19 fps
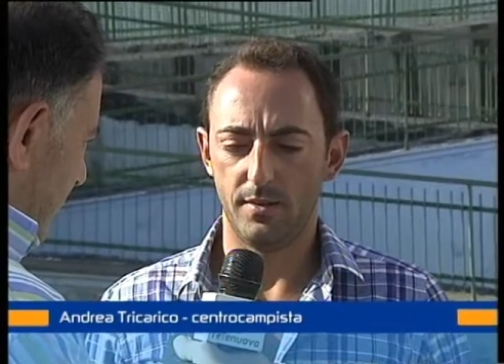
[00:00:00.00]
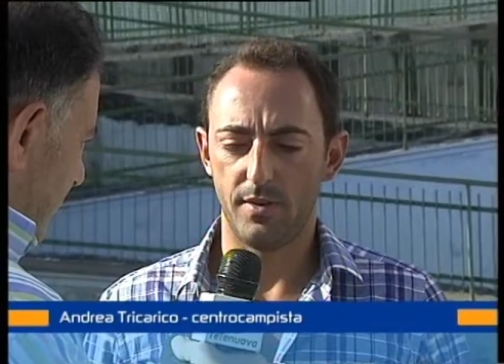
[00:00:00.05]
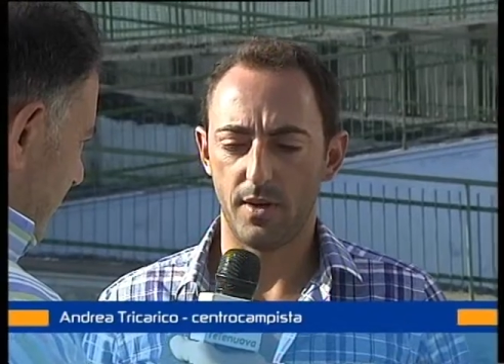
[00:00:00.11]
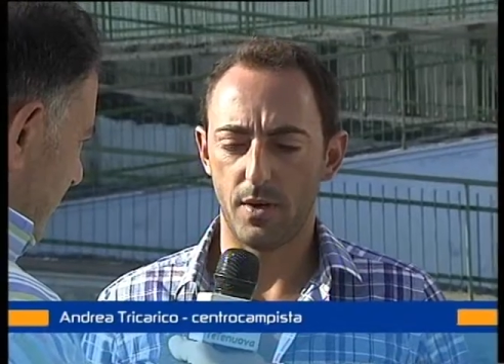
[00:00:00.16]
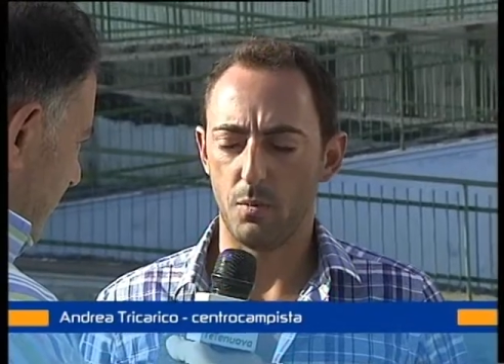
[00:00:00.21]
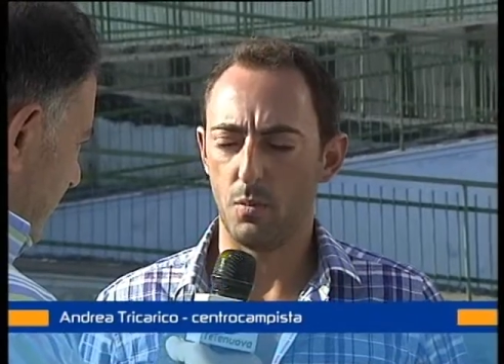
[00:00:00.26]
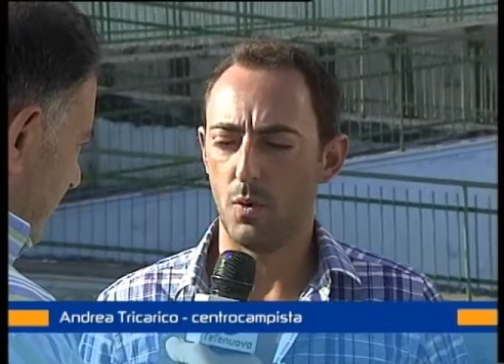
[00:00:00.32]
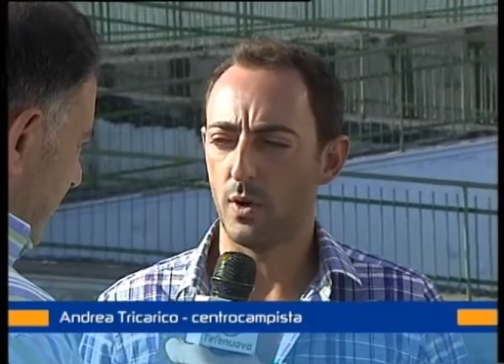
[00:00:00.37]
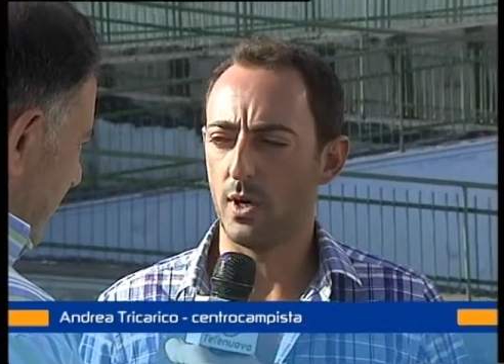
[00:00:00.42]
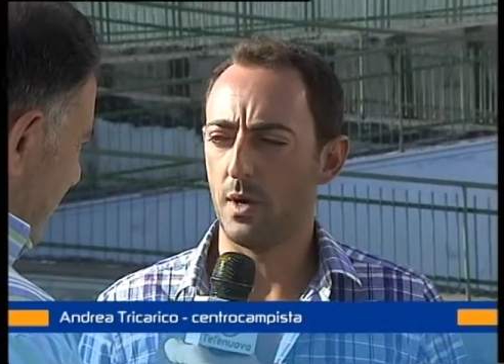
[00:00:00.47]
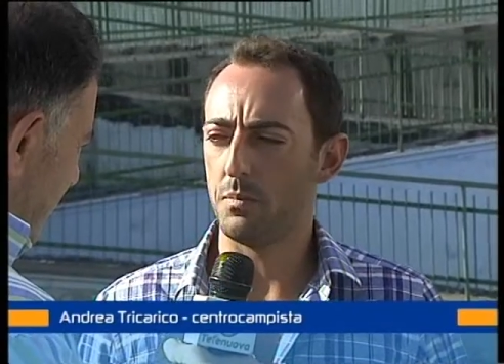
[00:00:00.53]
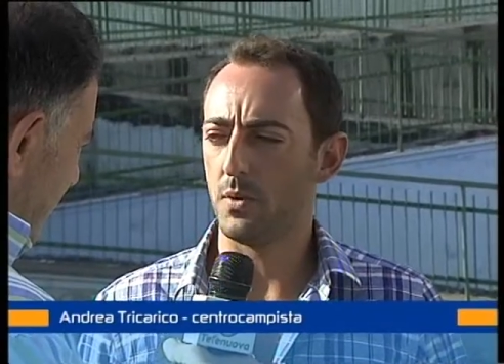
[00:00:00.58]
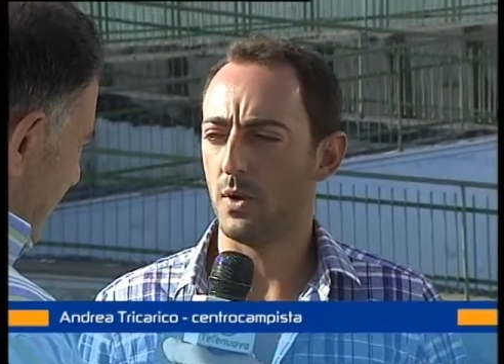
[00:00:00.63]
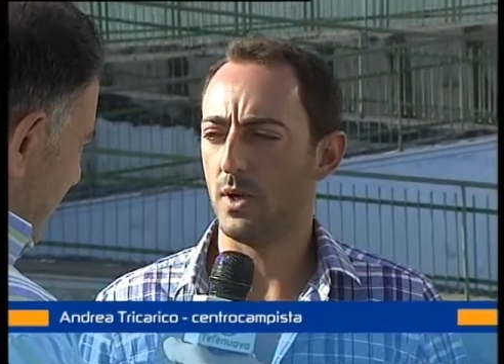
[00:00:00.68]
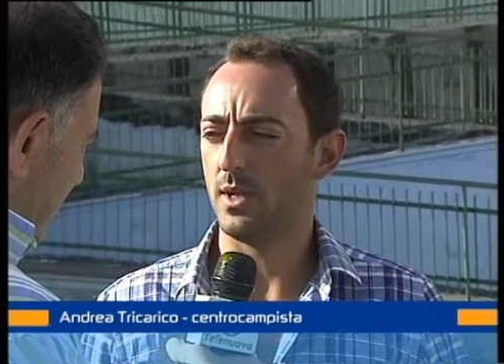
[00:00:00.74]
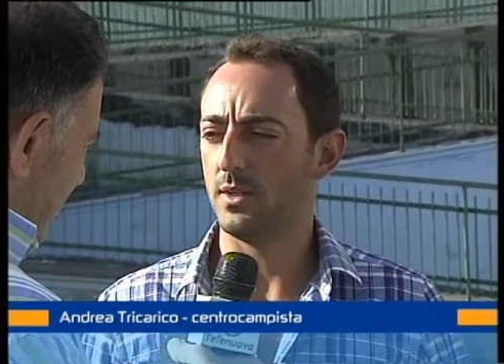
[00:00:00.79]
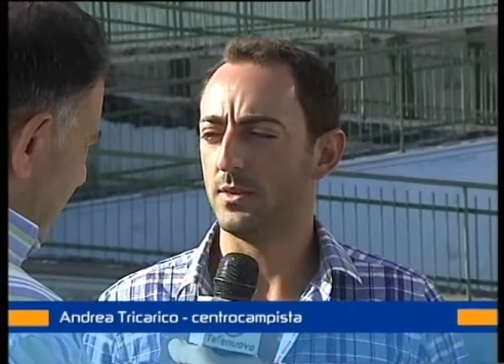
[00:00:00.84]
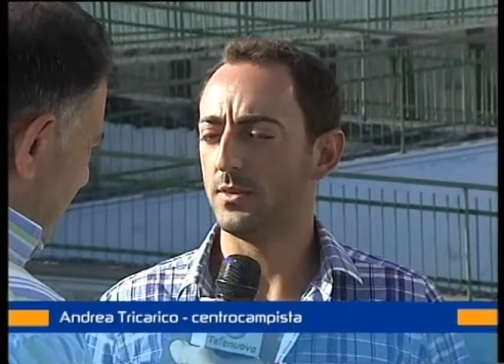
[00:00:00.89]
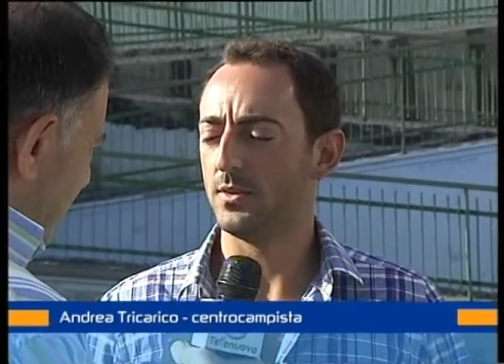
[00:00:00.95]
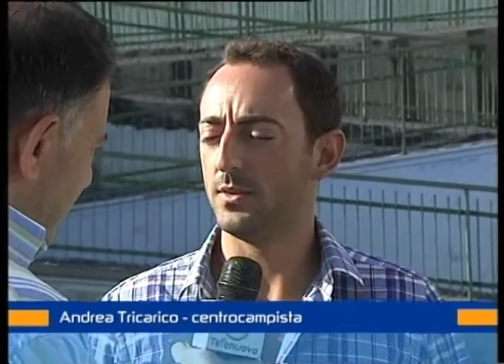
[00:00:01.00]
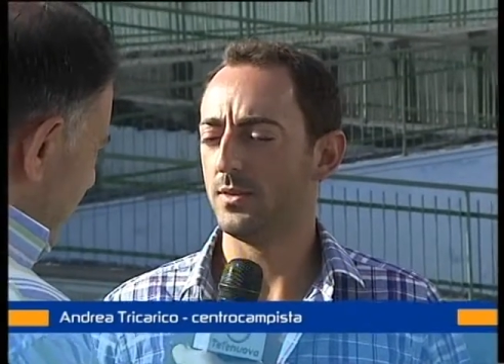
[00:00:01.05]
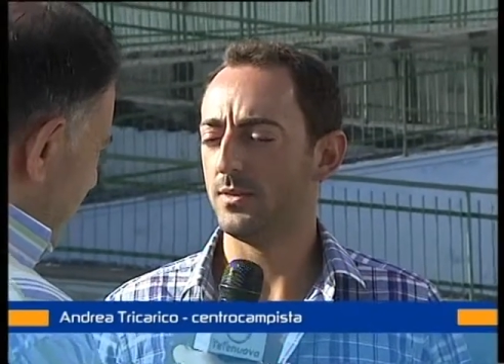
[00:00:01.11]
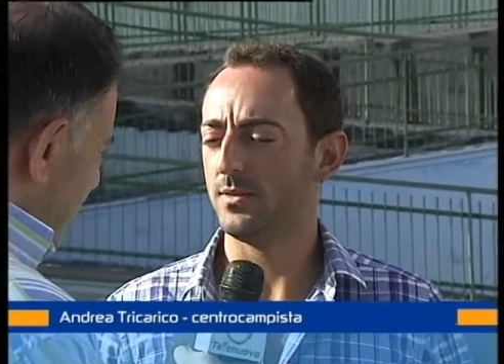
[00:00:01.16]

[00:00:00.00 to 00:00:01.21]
fare un buon campionato.